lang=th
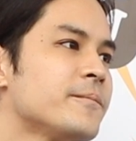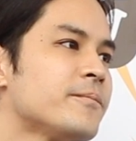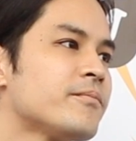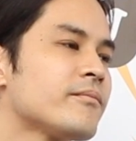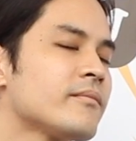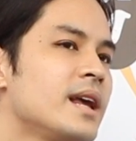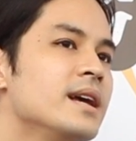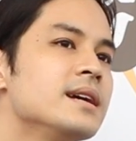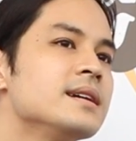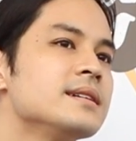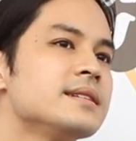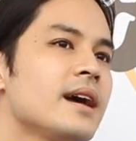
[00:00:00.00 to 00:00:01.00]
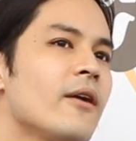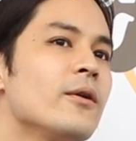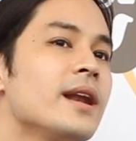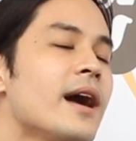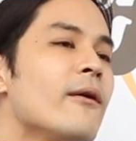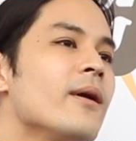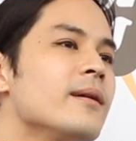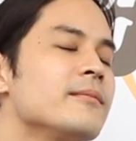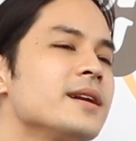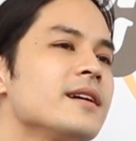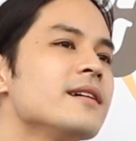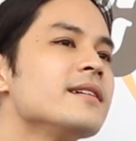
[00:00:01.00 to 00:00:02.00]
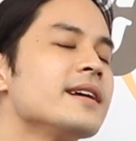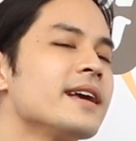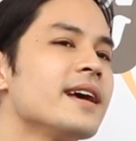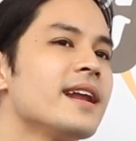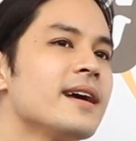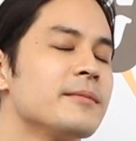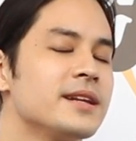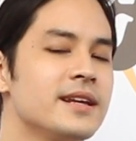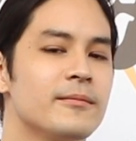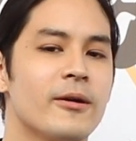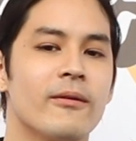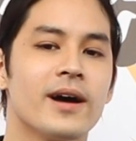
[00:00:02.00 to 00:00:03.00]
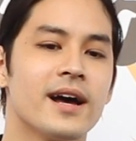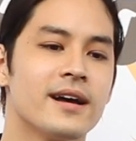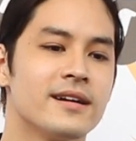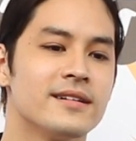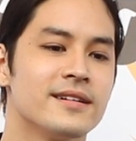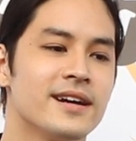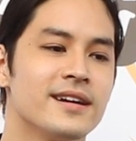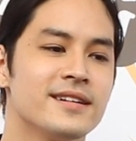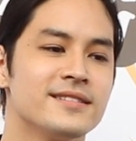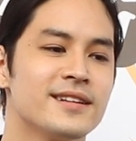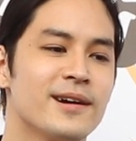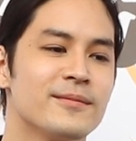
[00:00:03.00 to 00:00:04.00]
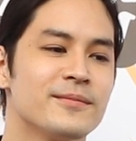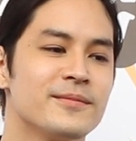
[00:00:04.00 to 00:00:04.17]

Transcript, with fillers: งๆเฉยๆตีมือใจแต่คนเราอ่ะมันก็อย่างนี้แหละบางทีบอกว่าอย่า